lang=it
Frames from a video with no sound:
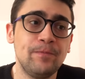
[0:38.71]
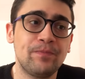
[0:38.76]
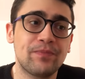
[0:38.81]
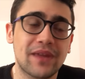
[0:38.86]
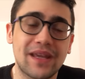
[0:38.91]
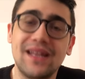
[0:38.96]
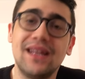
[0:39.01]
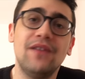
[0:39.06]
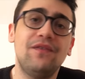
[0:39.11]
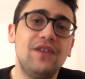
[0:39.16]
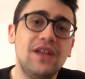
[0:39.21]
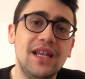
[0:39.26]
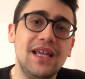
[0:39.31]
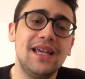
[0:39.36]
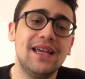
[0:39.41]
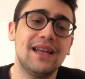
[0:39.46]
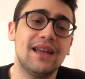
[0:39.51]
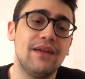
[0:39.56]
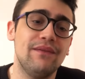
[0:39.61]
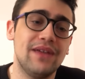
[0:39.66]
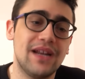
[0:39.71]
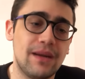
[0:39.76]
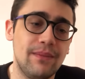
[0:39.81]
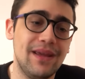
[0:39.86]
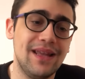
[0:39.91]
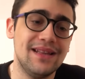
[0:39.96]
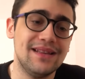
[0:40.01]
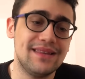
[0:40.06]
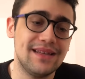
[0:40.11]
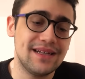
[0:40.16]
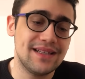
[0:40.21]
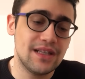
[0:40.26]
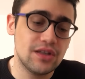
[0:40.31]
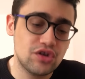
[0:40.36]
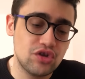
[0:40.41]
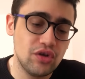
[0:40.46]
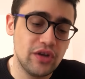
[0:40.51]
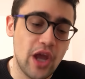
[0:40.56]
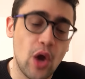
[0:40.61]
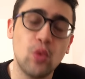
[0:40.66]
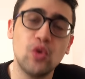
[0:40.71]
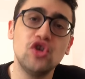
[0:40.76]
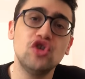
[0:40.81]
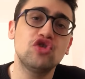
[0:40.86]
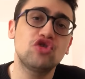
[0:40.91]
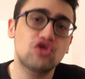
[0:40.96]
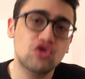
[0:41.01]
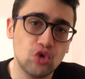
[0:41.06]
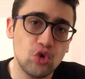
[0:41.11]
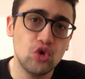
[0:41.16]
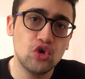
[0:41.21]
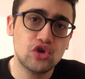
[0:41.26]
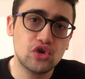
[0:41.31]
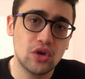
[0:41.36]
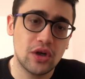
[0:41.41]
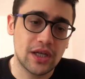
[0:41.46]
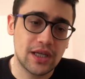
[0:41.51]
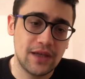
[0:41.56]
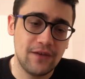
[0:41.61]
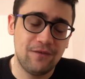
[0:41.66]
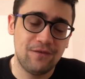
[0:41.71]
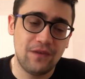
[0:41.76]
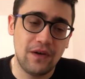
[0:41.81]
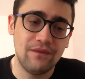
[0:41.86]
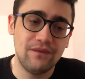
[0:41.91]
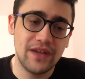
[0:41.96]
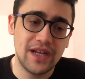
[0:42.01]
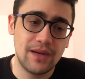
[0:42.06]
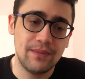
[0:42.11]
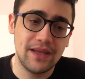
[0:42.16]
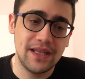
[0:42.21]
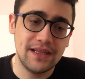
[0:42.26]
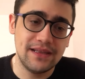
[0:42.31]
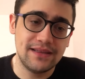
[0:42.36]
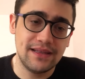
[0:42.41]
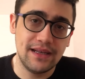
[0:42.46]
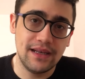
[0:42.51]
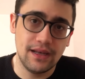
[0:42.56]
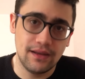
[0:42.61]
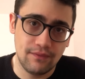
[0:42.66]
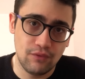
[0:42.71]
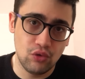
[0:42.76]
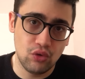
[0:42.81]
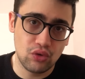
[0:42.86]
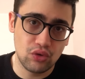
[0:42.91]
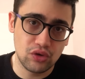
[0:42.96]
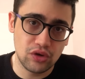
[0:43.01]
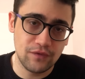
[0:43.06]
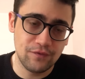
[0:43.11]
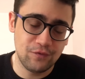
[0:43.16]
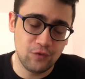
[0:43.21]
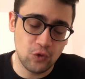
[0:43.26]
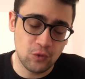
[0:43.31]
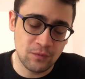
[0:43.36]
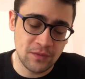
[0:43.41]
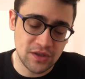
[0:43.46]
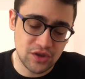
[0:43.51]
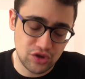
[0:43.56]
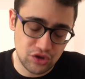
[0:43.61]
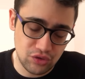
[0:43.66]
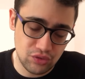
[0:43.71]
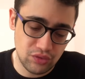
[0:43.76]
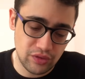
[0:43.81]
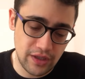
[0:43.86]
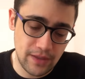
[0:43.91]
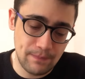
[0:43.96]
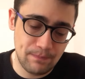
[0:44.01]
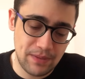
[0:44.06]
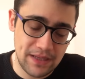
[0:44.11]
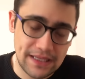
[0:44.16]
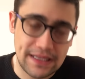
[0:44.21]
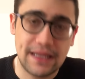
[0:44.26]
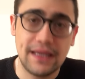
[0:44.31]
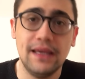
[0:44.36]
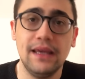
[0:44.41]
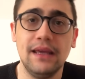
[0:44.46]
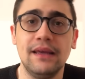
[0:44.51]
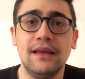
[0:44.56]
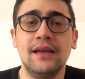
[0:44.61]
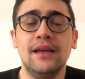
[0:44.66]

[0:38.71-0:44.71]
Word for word: che definire veramente redazioni è un insulto a chi fa veramente il lavoro di informazione. Perché?